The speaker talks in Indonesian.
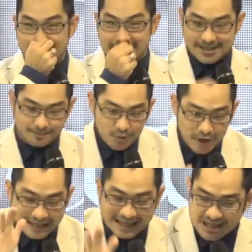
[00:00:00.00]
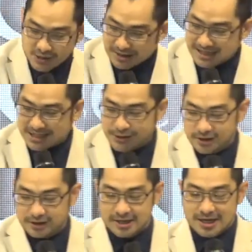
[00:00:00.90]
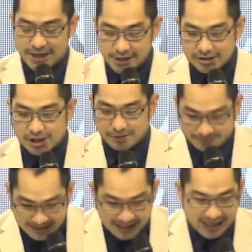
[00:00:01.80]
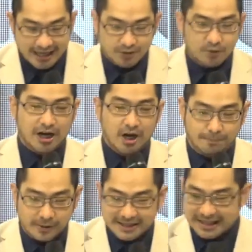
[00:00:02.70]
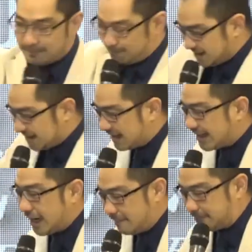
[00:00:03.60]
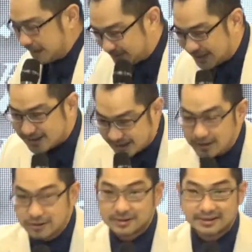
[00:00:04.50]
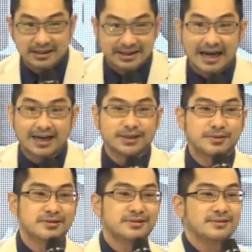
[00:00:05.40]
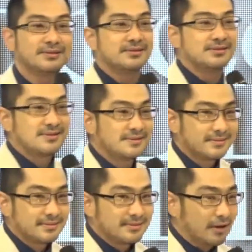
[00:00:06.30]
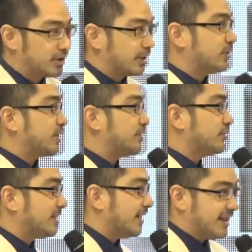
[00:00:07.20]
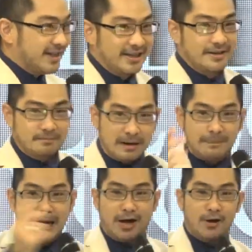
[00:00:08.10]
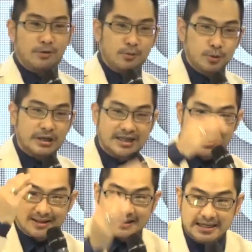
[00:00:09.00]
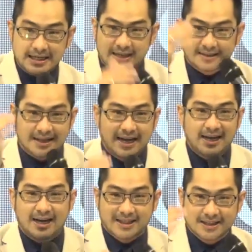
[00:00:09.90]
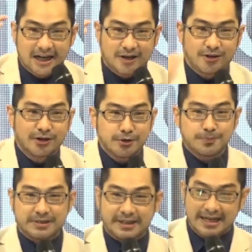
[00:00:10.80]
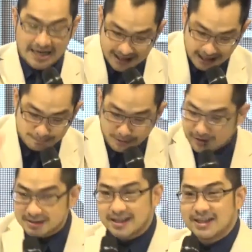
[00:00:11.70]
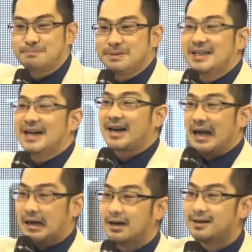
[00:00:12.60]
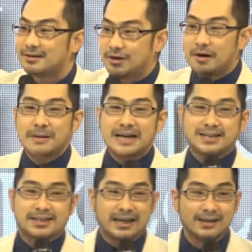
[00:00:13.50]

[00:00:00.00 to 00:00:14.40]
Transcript: Semua rasul-rasul Yusuf taat walaupun di dalam penjara 14 tahun. Dia taat tuh. Gak usah susah-susah deh. Bapak Ahok udah setia, taat, gak korupsi, gak bohong sekarang di penjara. Kok bisa?